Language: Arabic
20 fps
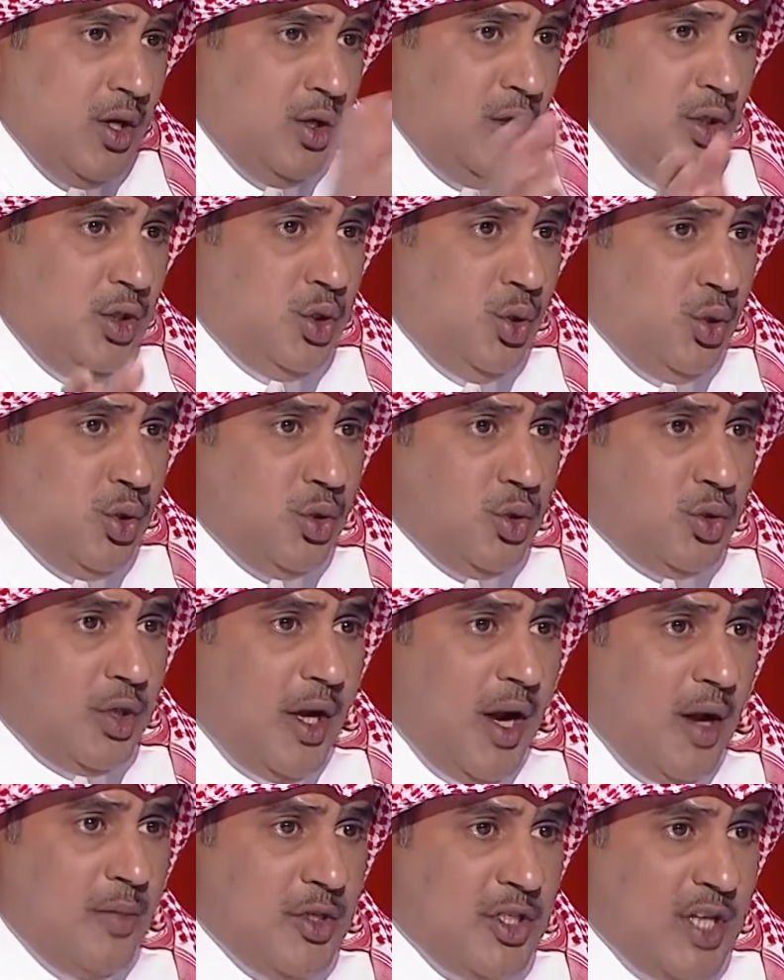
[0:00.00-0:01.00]
حشود
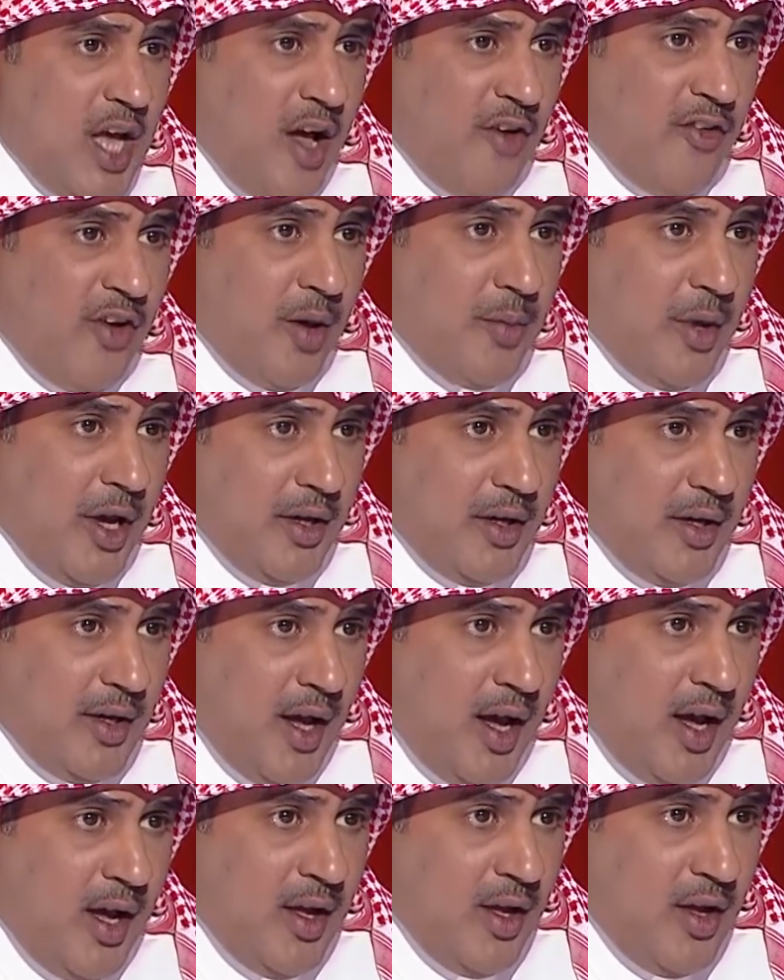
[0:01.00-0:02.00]
وترى المسافه
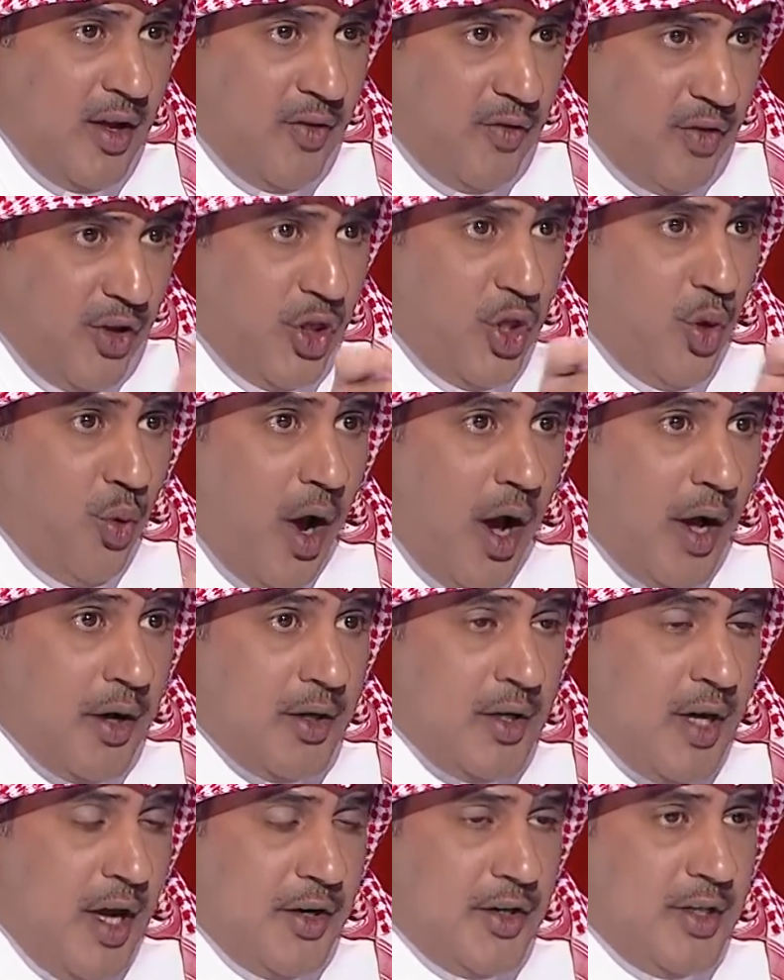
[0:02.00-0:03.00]
بيننا في
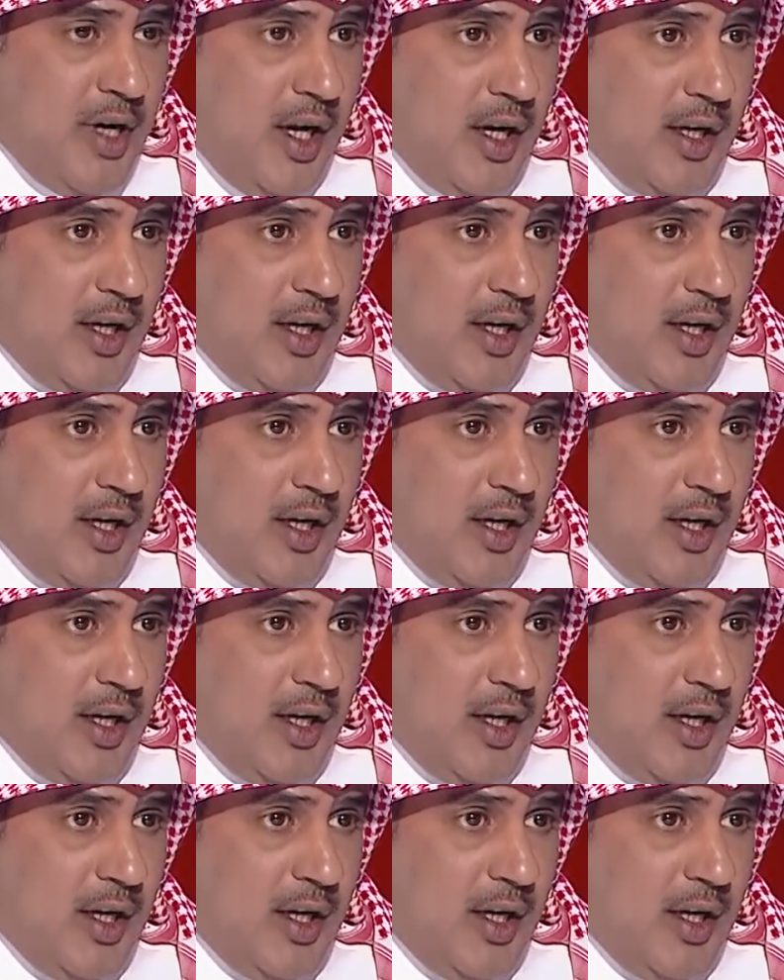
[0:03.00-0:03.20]
ثواني يرجع